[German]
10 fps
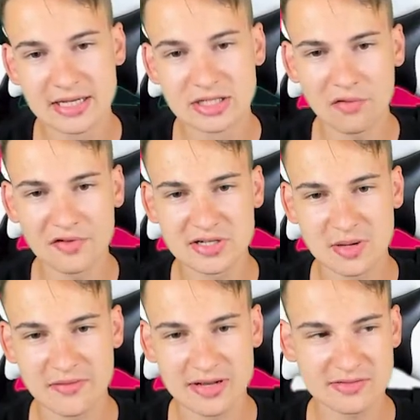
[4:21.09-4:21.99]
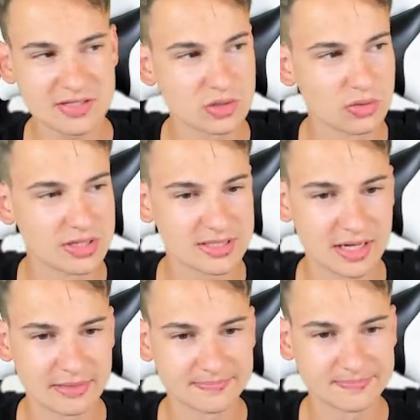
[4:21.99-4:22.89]
Ich hoffe es mal, wenn ganz gut ist,
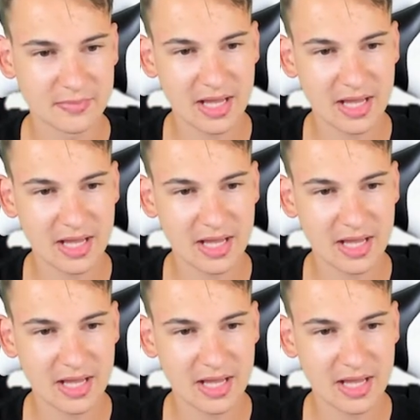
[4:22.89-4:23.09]
ne?